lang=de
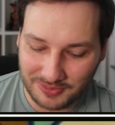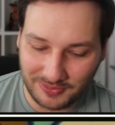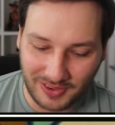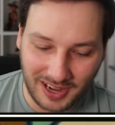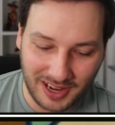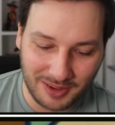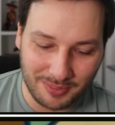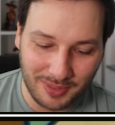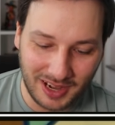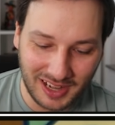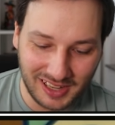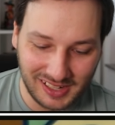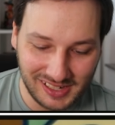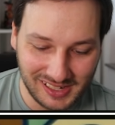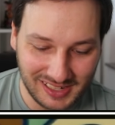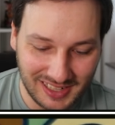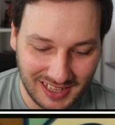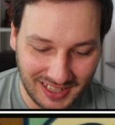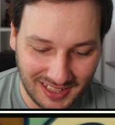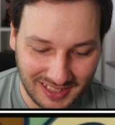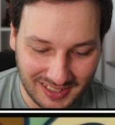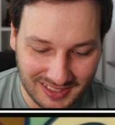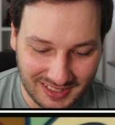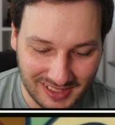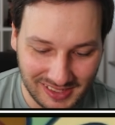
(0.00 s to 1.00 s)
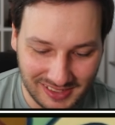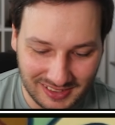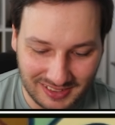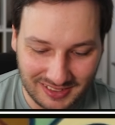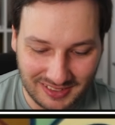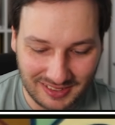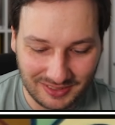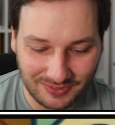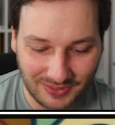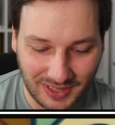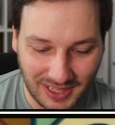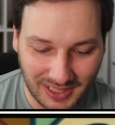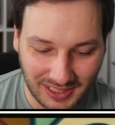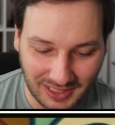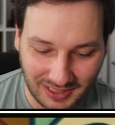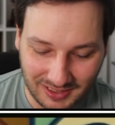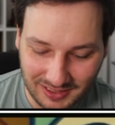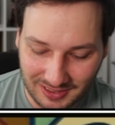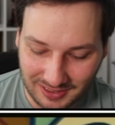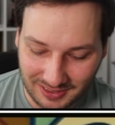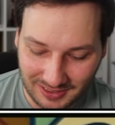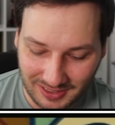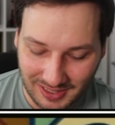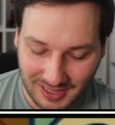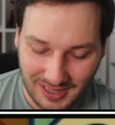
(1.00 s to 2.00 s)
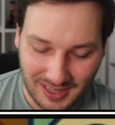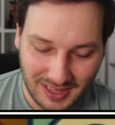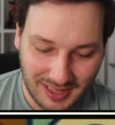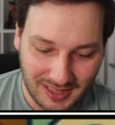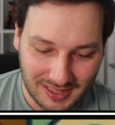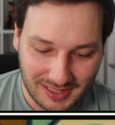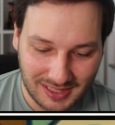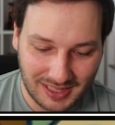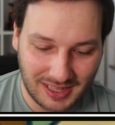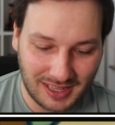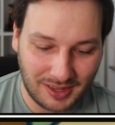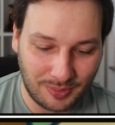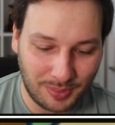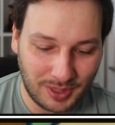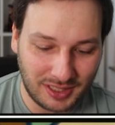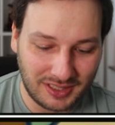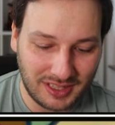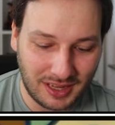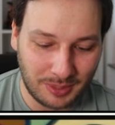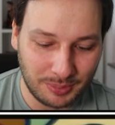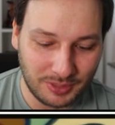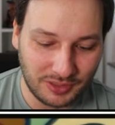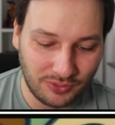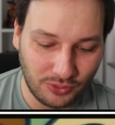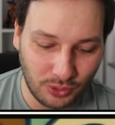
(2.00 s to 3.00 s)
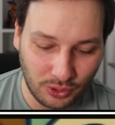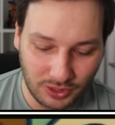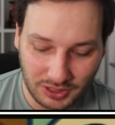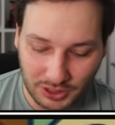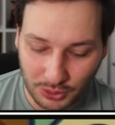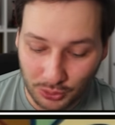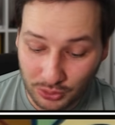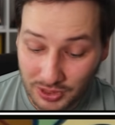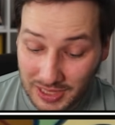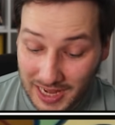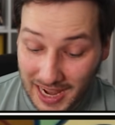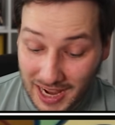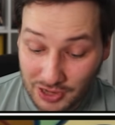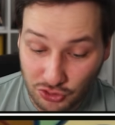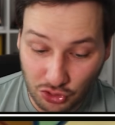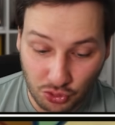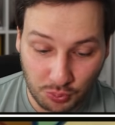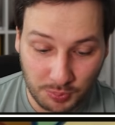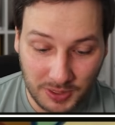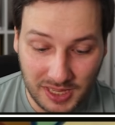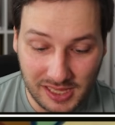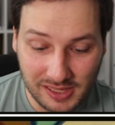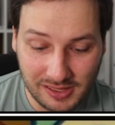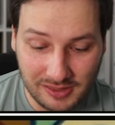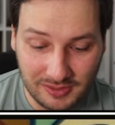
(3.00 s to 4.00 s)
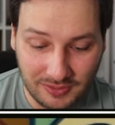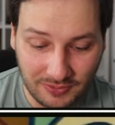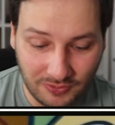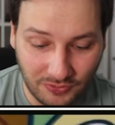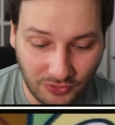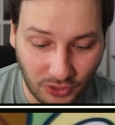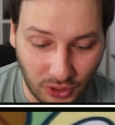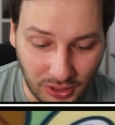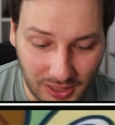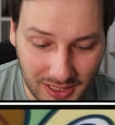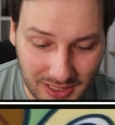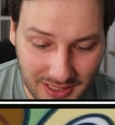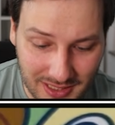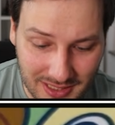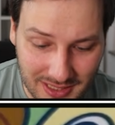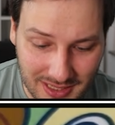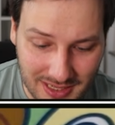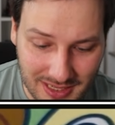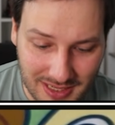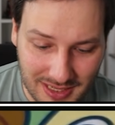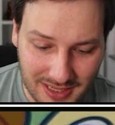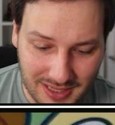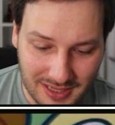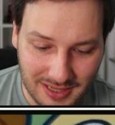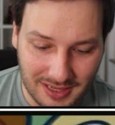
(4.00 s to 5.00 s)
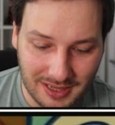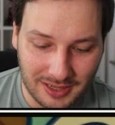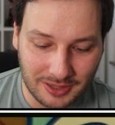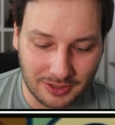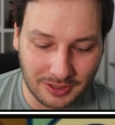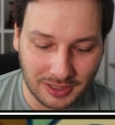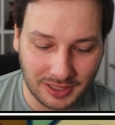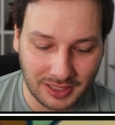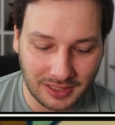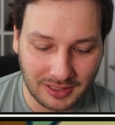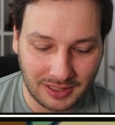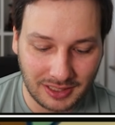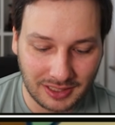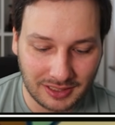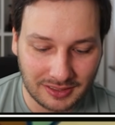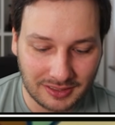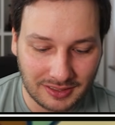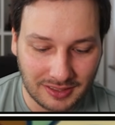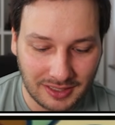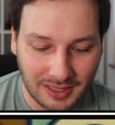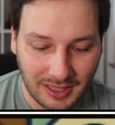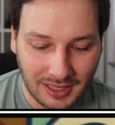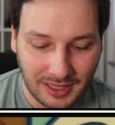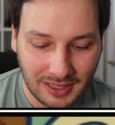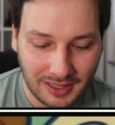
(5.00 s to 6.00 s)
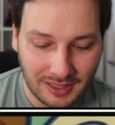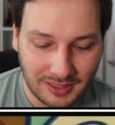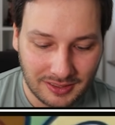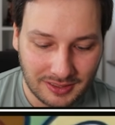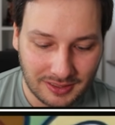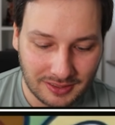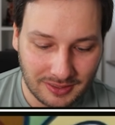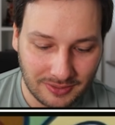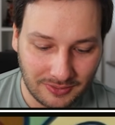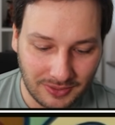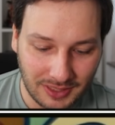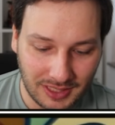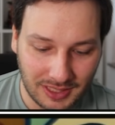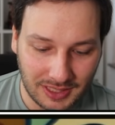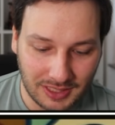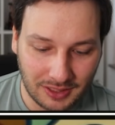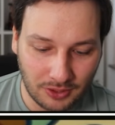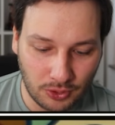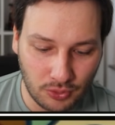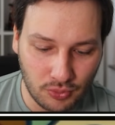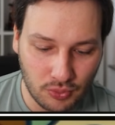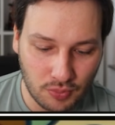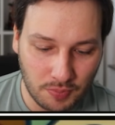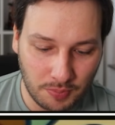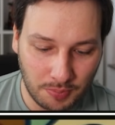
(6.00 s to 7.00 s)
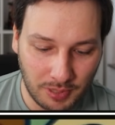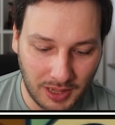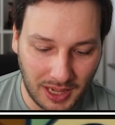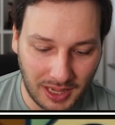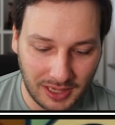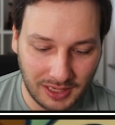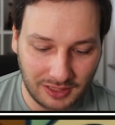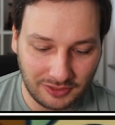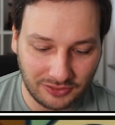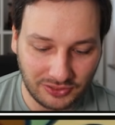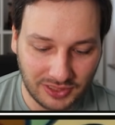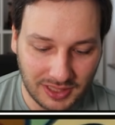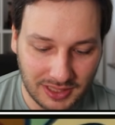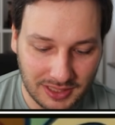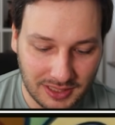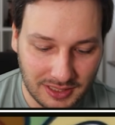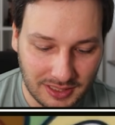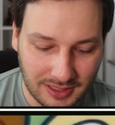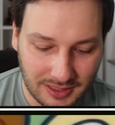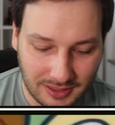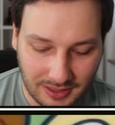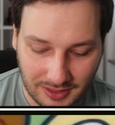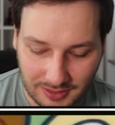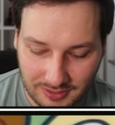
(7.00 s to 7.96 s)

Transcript: zweimal in der seltensten Variante, aber damit würde ich ungern spielen wollen. Auch hier nichts. Deswegen, oh, Palafin,